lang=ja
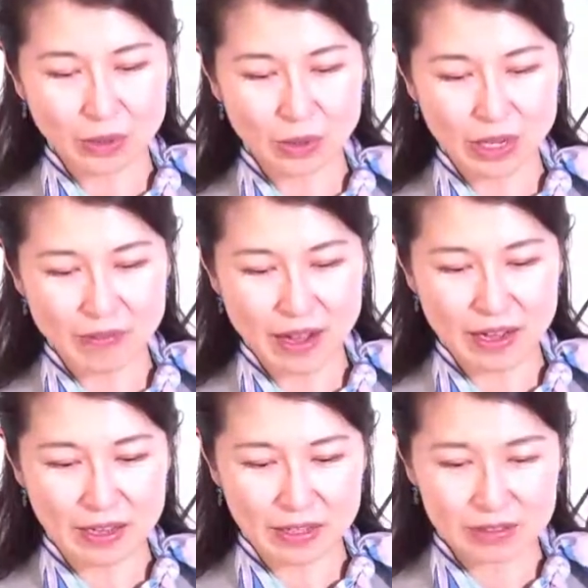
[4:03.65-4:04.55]
トネは
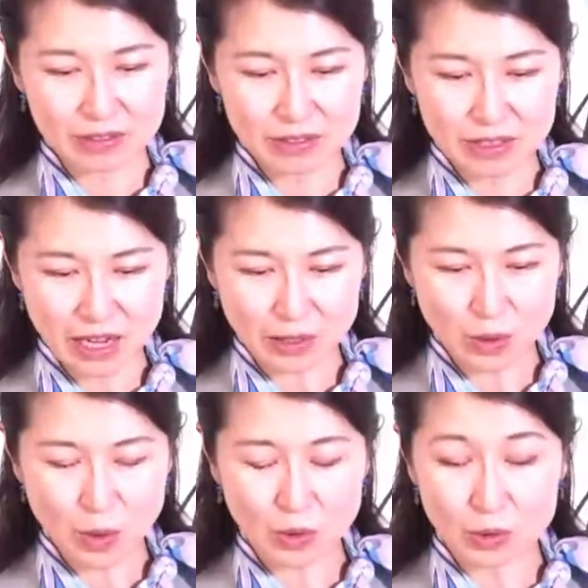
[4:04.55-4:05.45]
軍隊
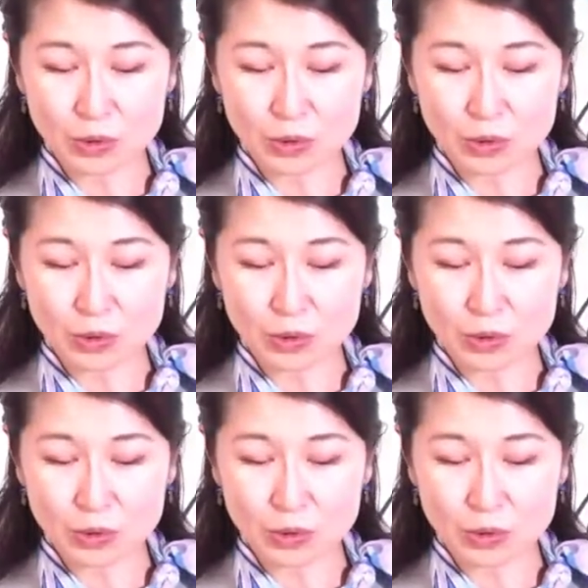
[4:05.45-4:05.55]
の